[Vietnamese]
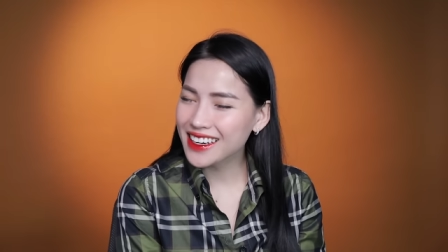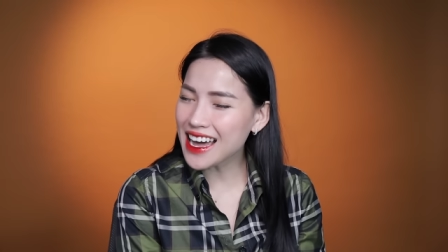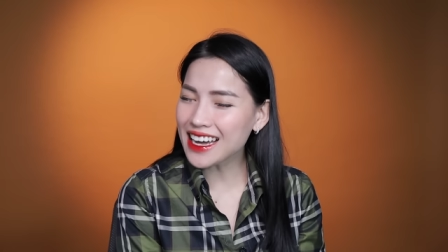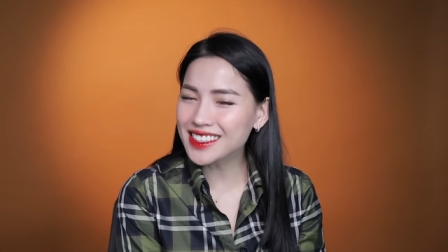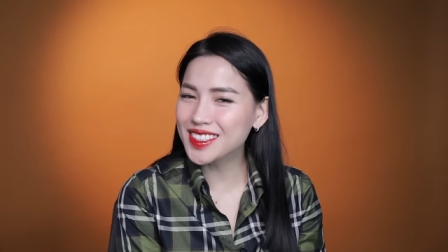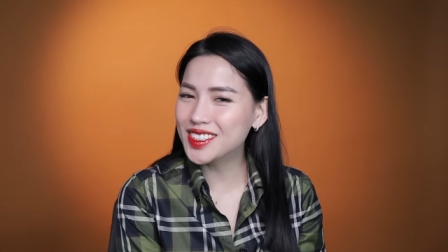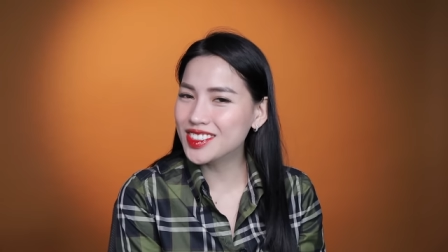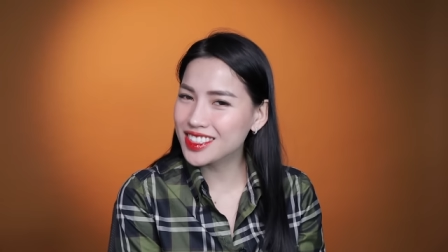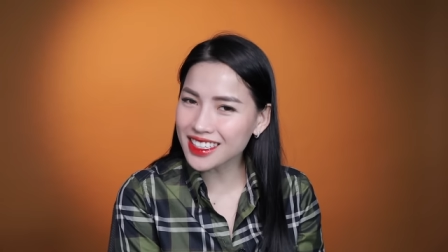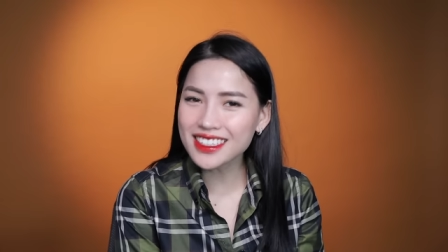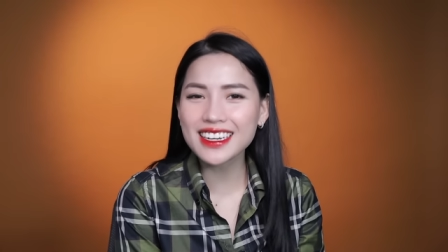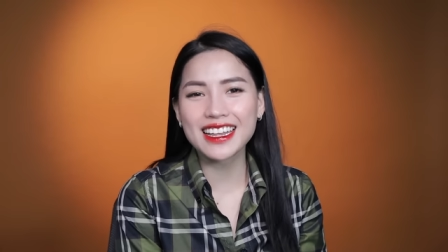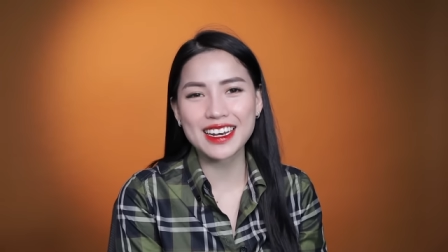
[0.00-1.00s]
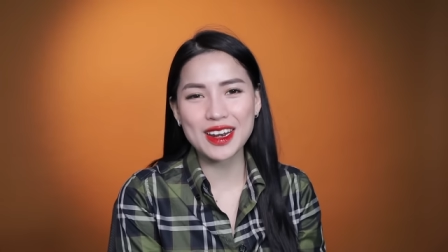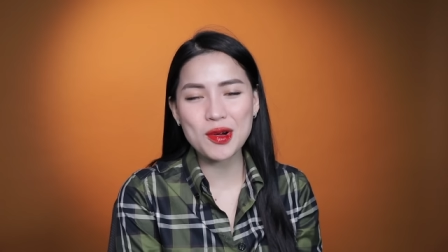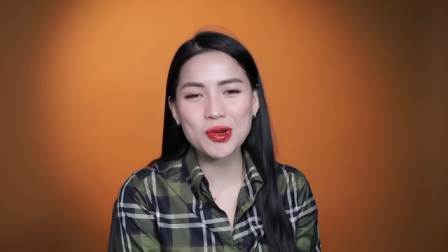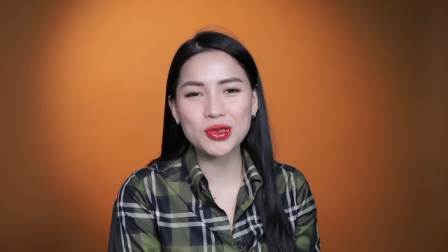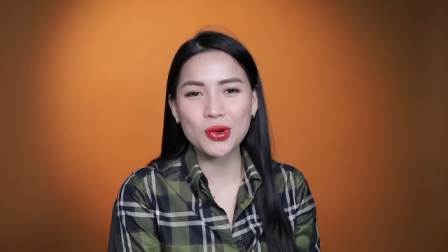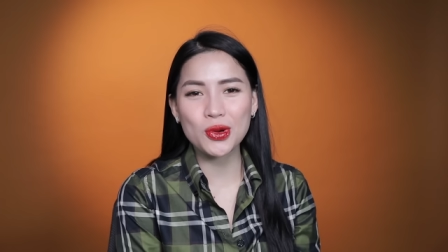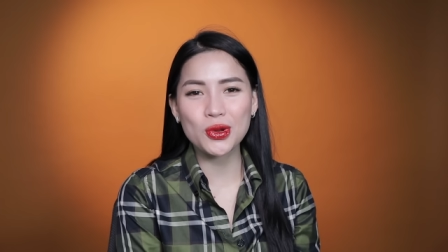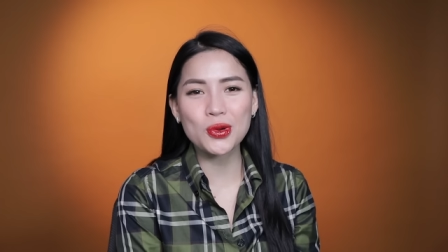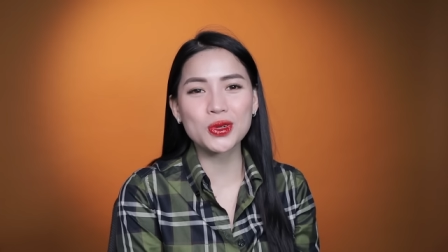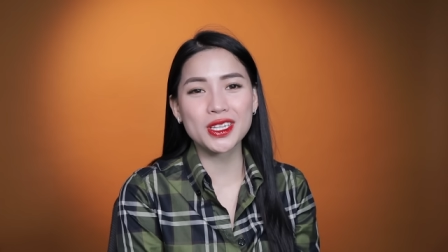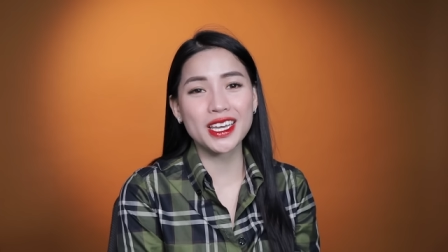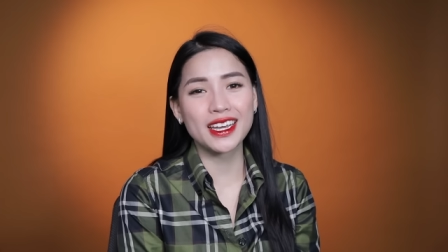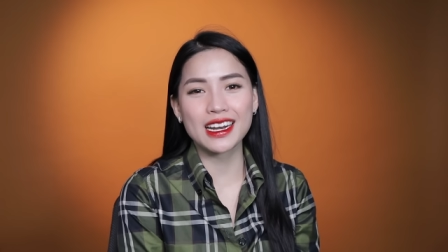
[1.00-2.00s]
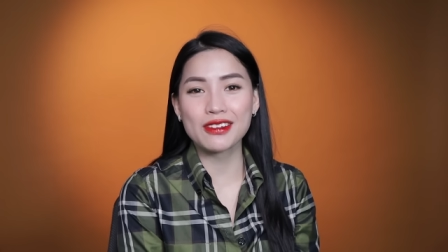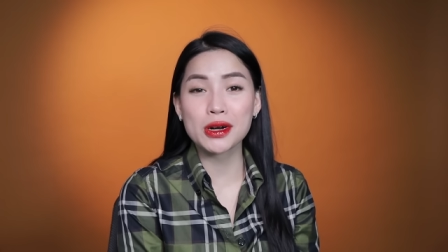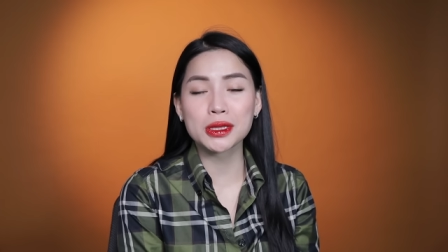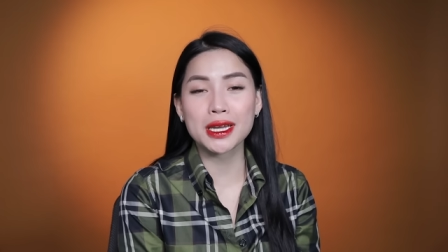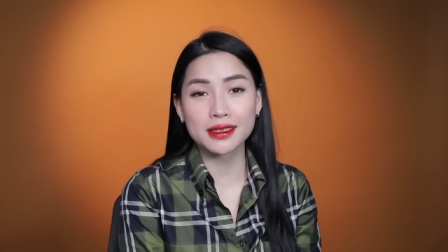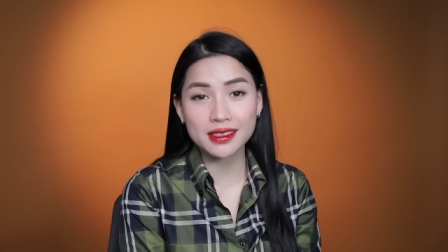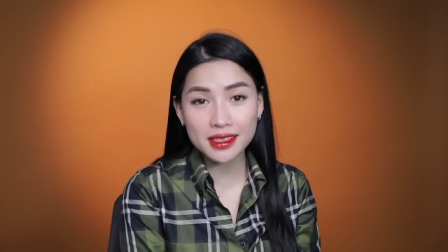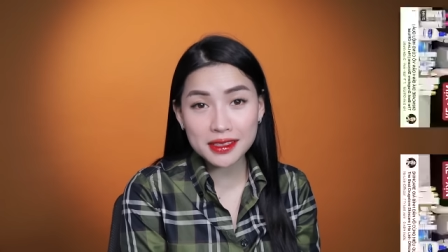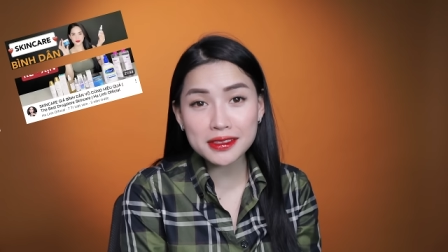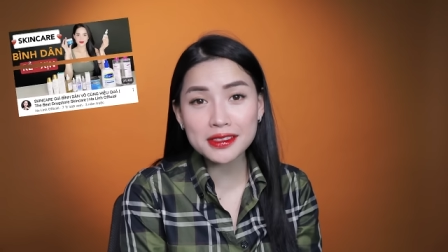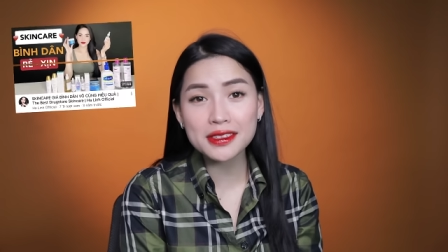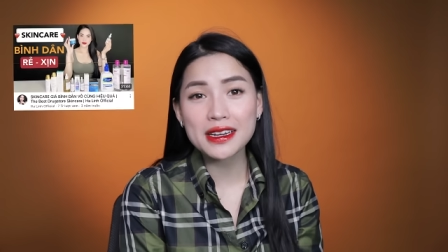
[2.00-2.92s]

Đã từ rất là lâu rồi, cụ thể là vào tháng 4